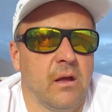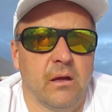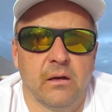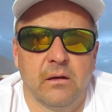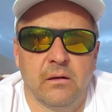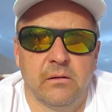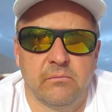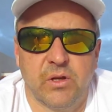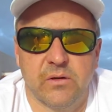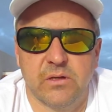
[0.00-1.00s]
E,
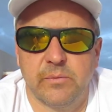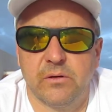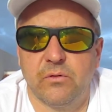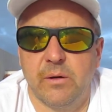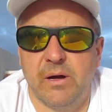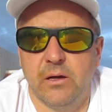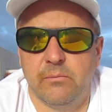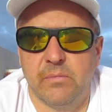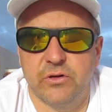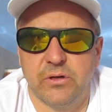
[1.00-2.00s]
te osoby, które mają
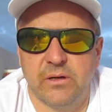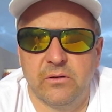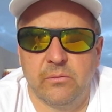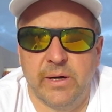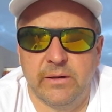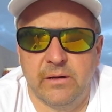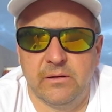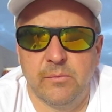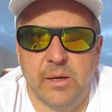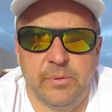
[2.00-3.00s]
maszynę do badań,
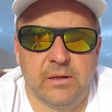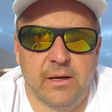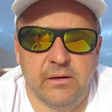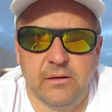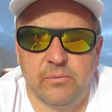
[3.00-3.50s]
tym lepiej dla nich,